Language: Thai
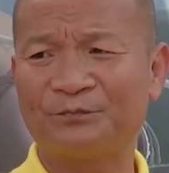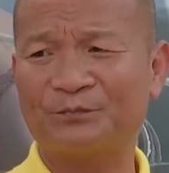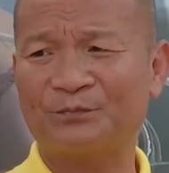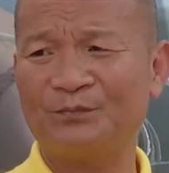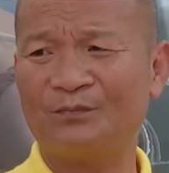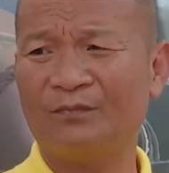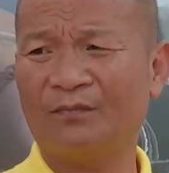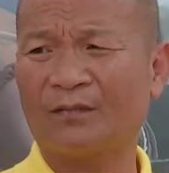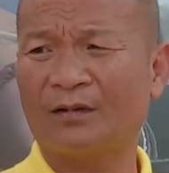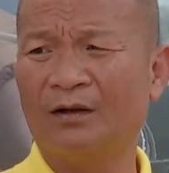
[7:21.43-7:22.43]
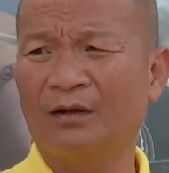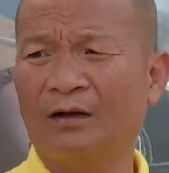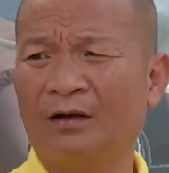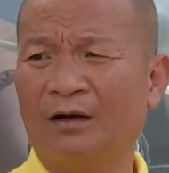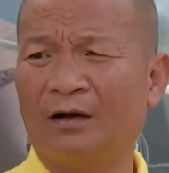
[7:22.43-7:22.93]
เราโตกับเราให้
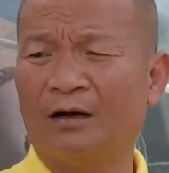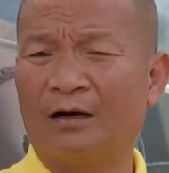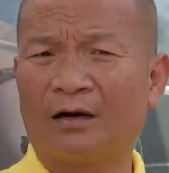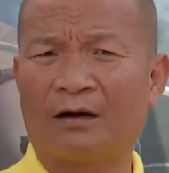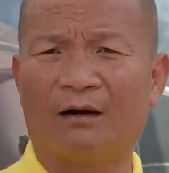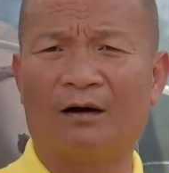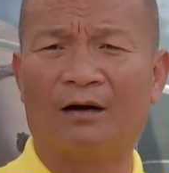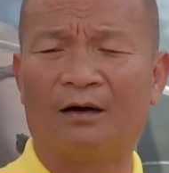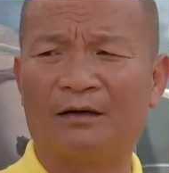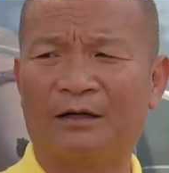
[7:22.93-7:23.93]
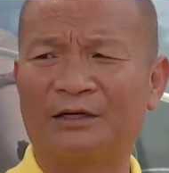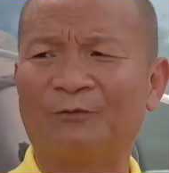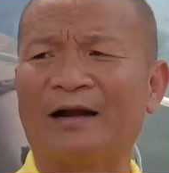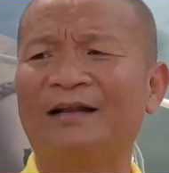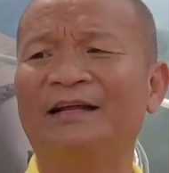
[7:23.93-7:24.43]
ก็เดี๋ยวจังห
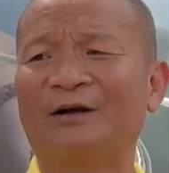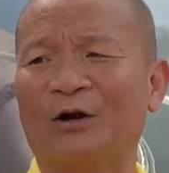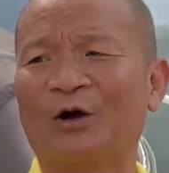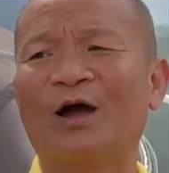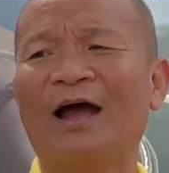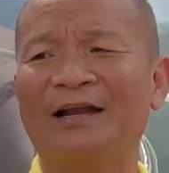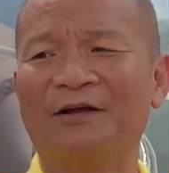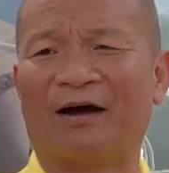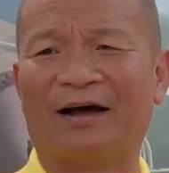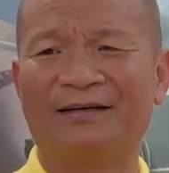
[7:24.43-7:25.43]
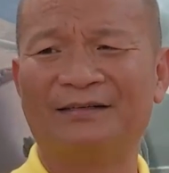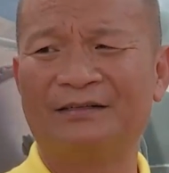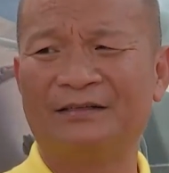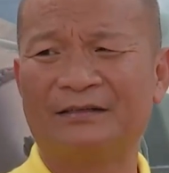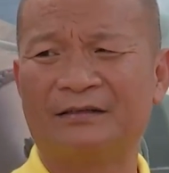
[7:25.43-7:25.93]
วะดีๆก่อนแล้วค่อยให้ดีกว่า
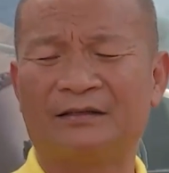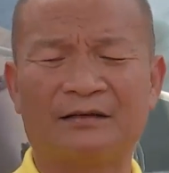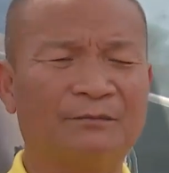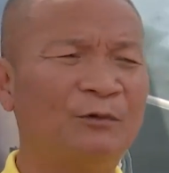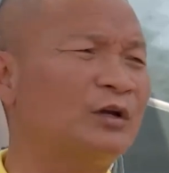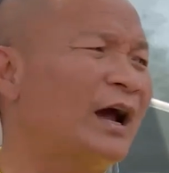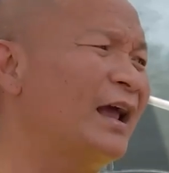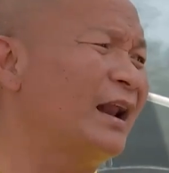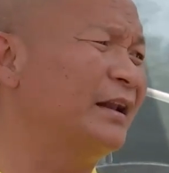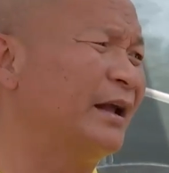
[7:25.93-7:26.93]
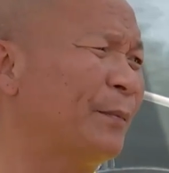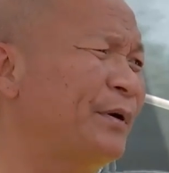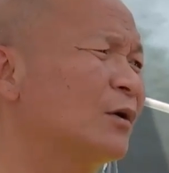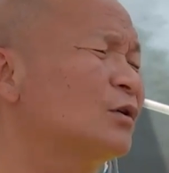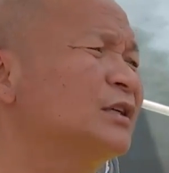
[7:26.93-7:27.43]
คือจะรู้จะให้อะไรดีว่า
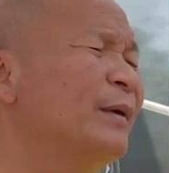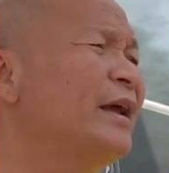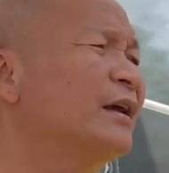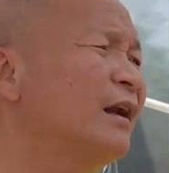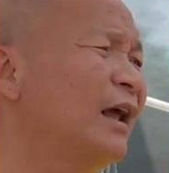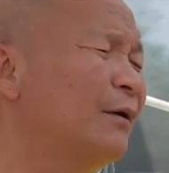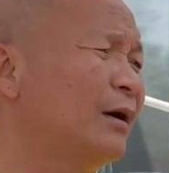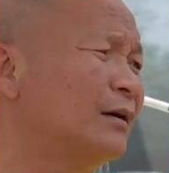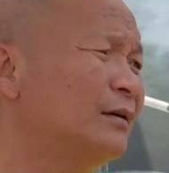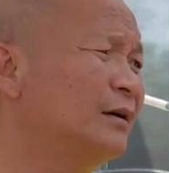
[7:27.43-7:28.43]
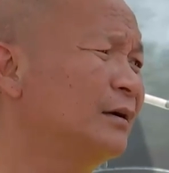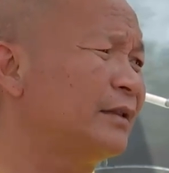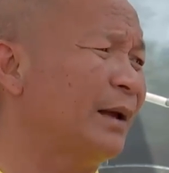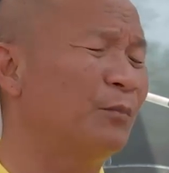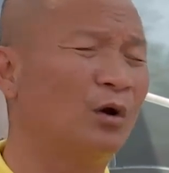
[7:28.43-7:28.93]
เพื่อนเขาซื้อมาให้เยอะแล้วอ่ะ
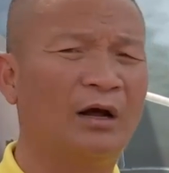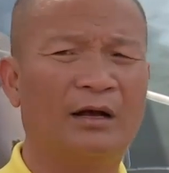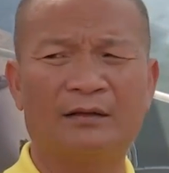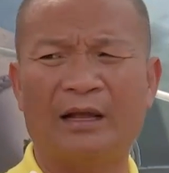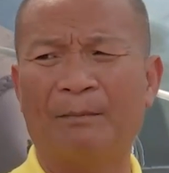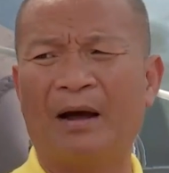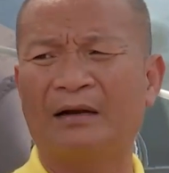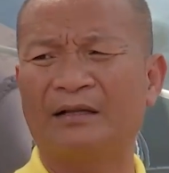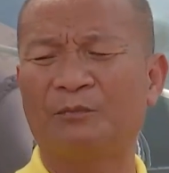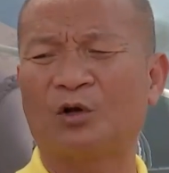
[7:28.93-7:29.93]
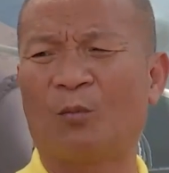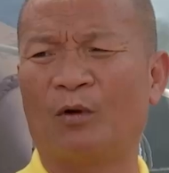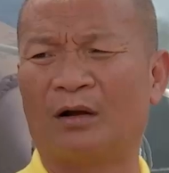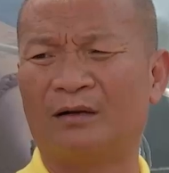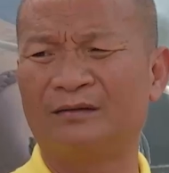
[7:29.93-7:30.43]
เต็มหมดเลยเต็มบ้านเต็มช่องหม
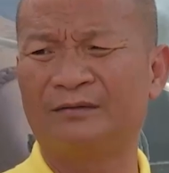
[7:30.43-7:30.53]
ดอ่ะ